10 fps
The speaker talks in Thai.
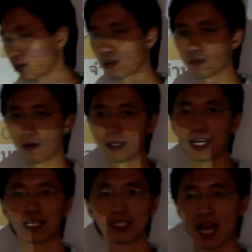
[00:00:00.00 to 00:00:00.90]
องผมเนี่ย
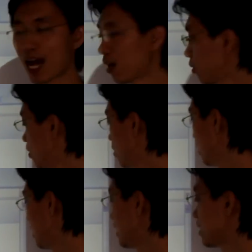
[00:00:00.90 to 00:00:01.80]
ยาว
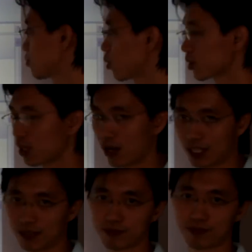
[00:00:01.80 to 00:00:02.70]
20 ตัวอักษร
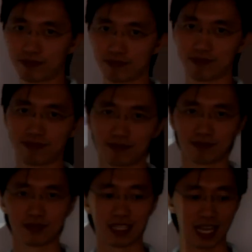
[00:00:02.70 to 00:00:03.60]
ครับ
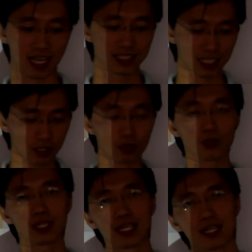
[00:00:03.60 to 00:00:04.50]
นะฮะจาก 2 ตร
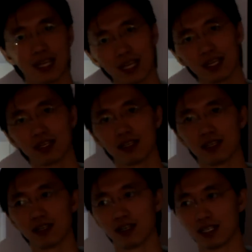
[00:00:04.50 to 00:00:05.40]
งนี้เอ๊ะ
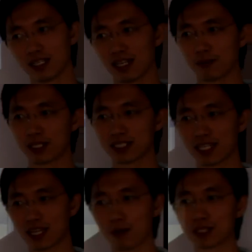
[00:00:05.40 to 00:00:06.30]
เฮ้ยแล้วมันจะ
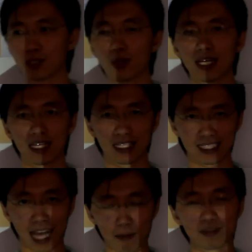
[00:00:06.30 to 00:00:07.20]
เอามาช่วย
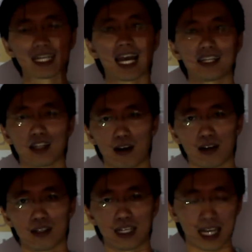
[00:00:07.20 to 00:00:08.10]
ทำยังไงต่อ
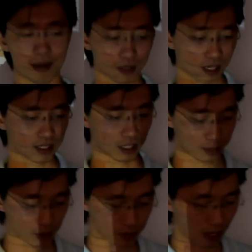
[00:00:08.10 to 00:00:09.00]
นะครับ ก็เดี๋ยวมา
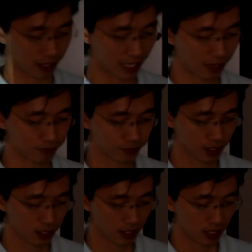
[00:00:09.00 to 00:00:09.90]
ดูต่อนะครับ
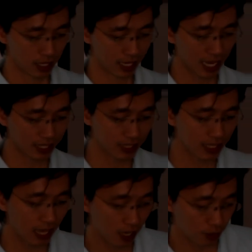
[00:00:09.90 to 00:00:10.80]
ในการที่เรา